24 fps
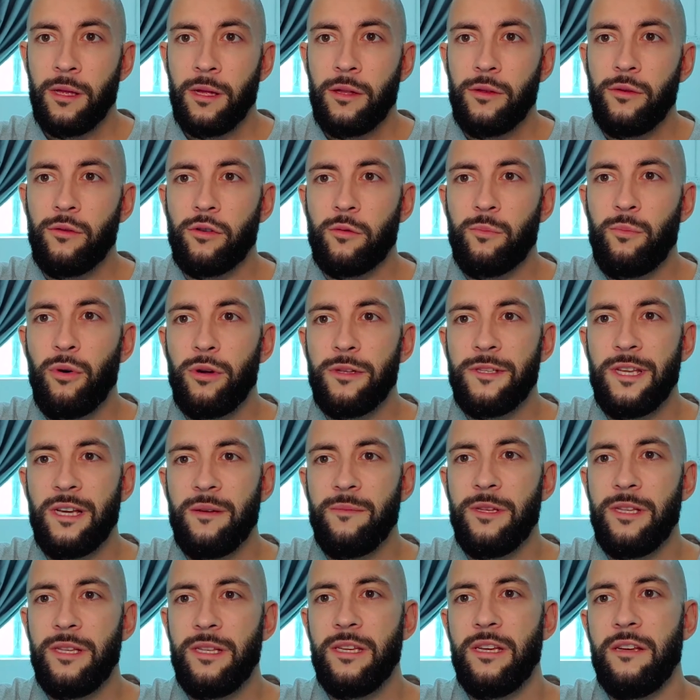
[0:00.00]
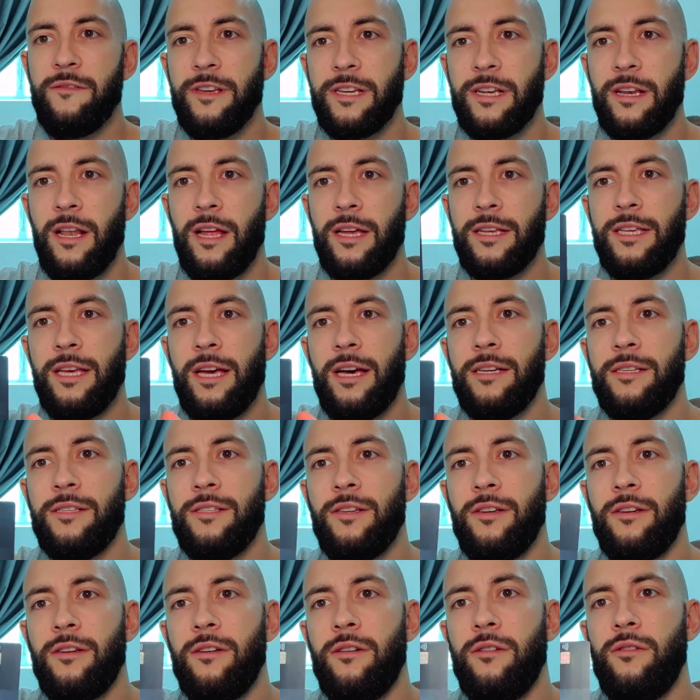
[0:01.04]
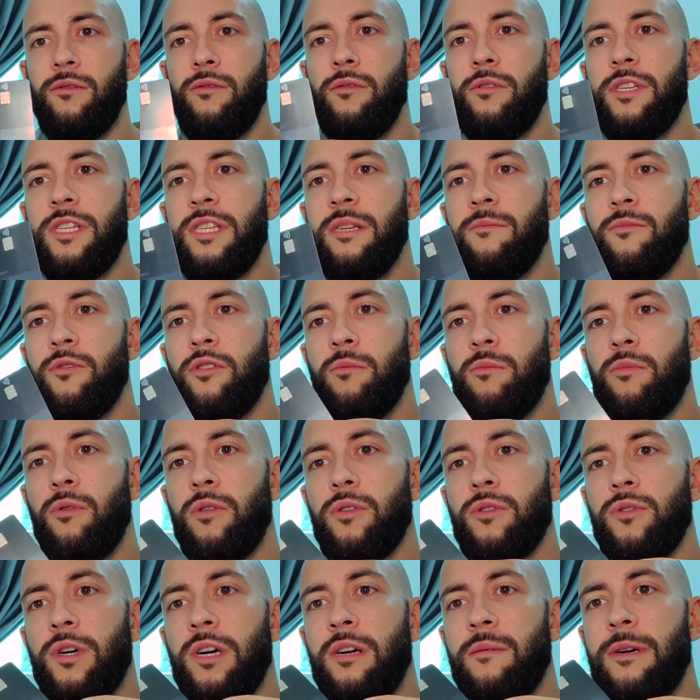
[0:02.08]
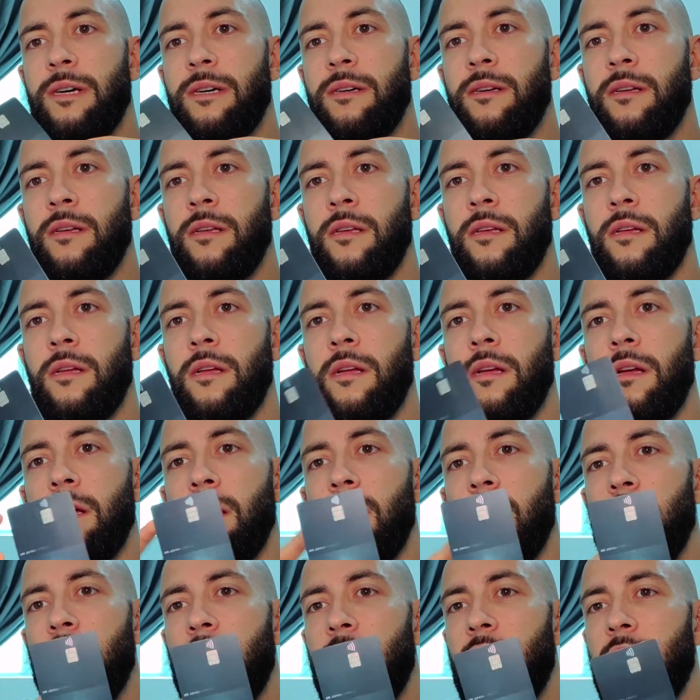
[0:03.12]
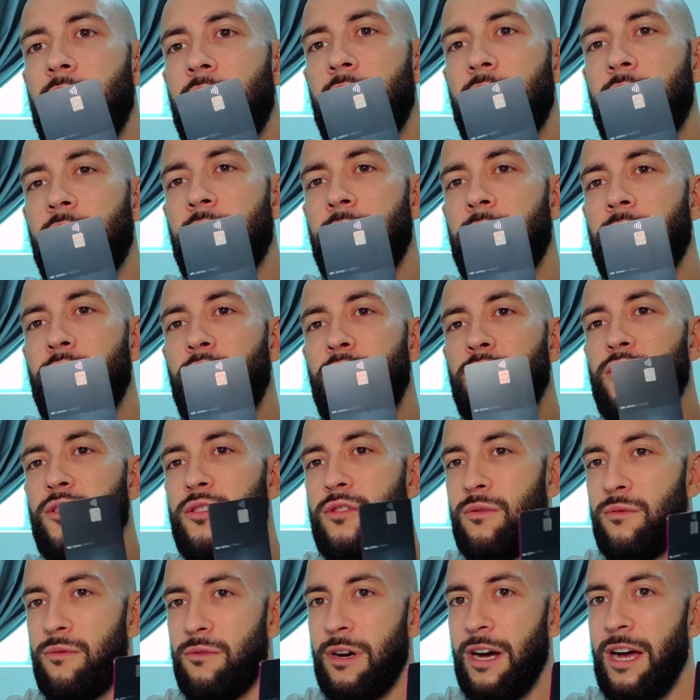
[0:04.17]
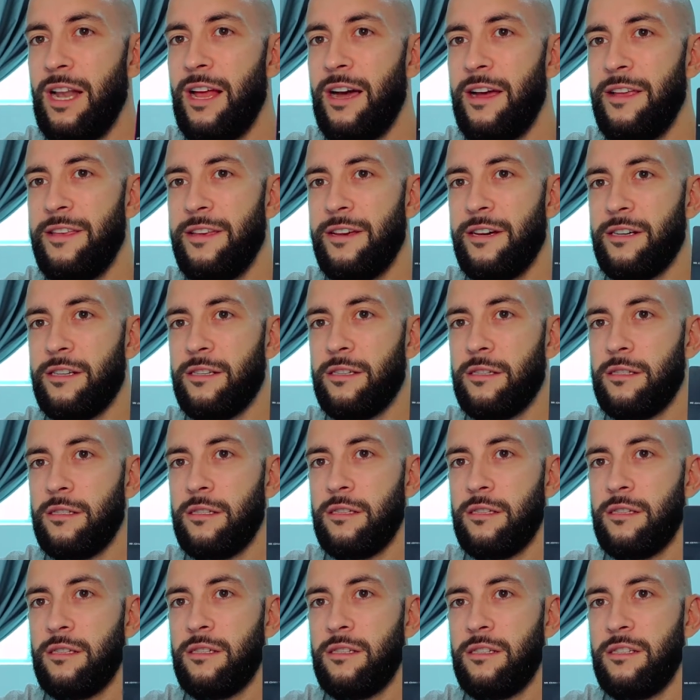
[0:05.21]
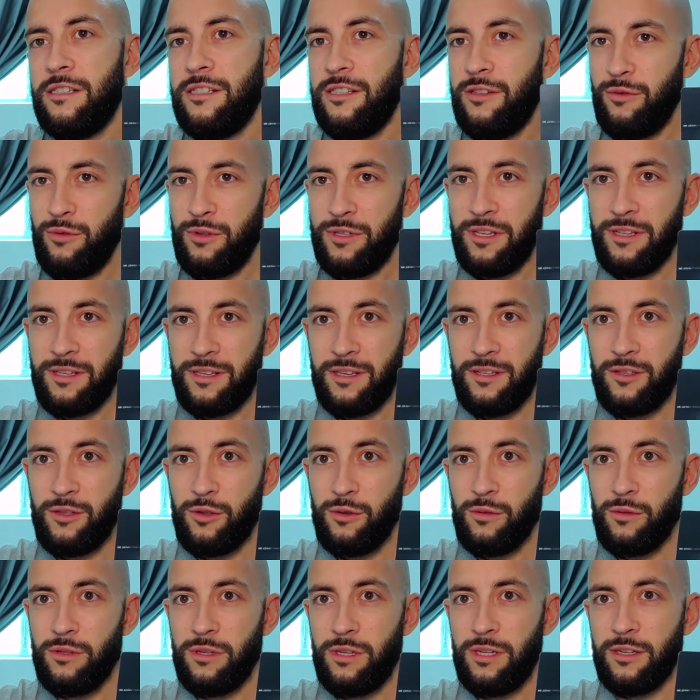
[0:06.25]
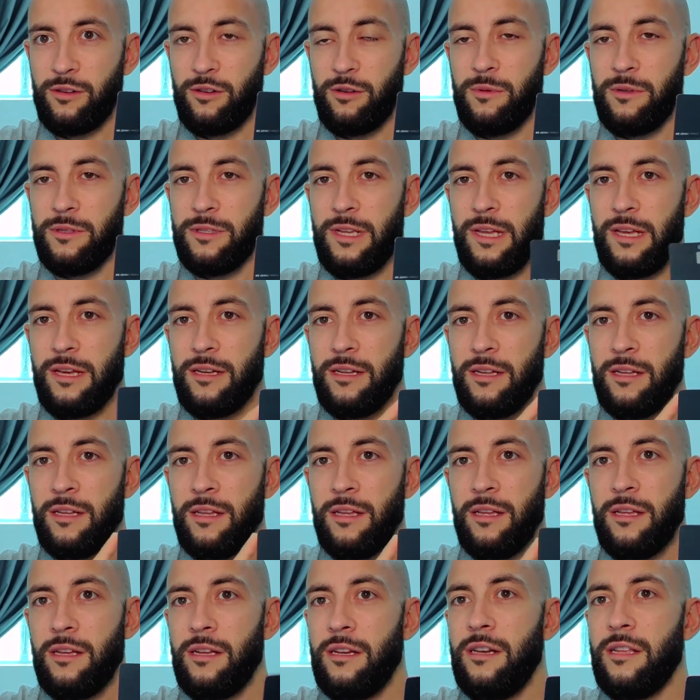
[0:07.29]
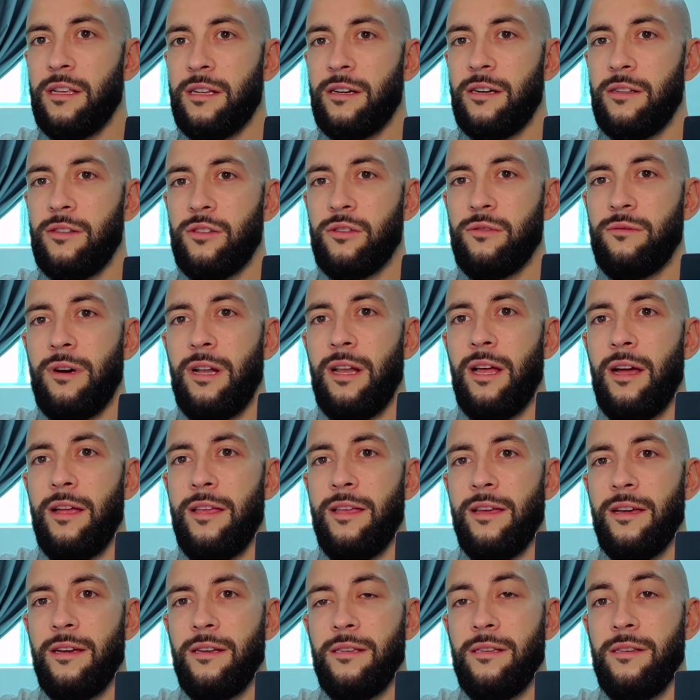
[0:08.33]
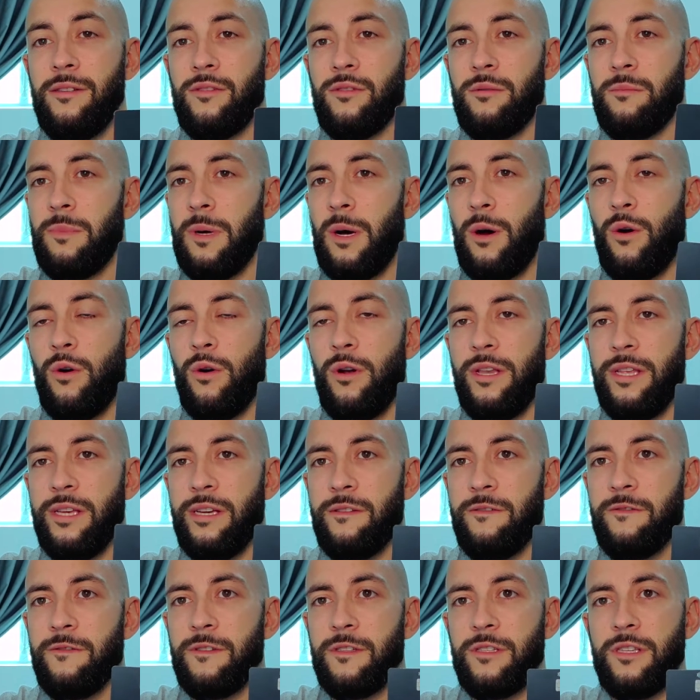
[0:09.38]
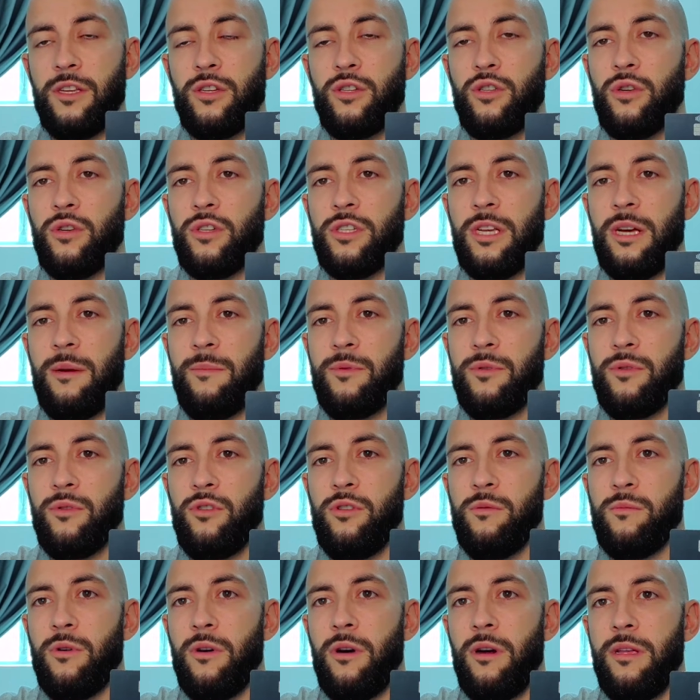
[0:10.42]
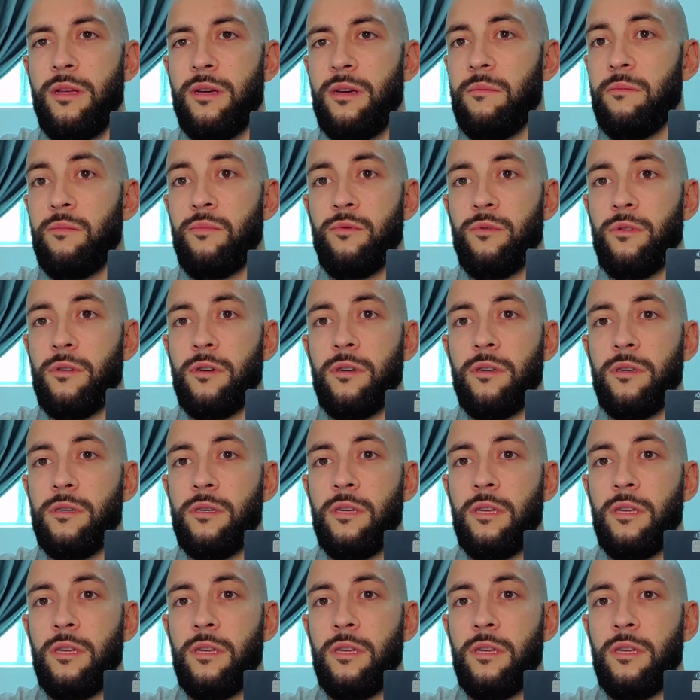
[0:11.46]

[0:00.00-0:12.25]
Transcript: Donc pour terminer avec la carte euh, ultime de Boursorama, les codes sont à l'arrière. Hein. J'ai eu cette question dans les commentaires. Les codes sont à l'arrière, ils sont pas en relief, ça change absolument rien pour euh,